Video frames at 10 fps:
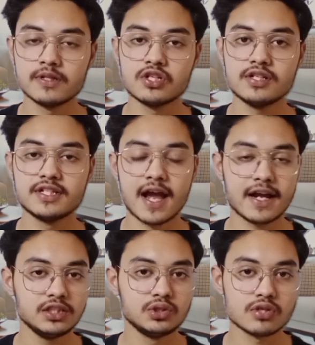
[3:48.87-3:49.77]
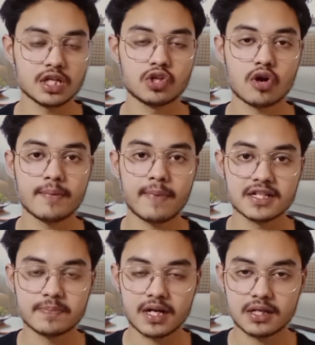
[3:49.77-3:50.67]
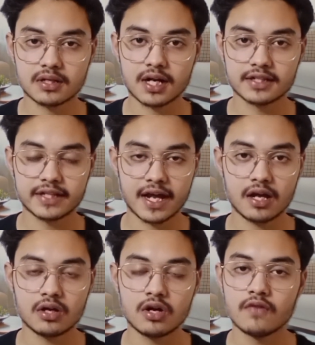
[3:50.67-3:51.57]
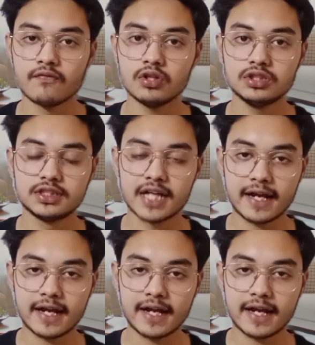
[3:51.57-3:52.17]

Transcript: स्टूडेंट्स जैक एंड जोसा दोनों काउंसलिंग में पार्टिसिपेट करते हैं वो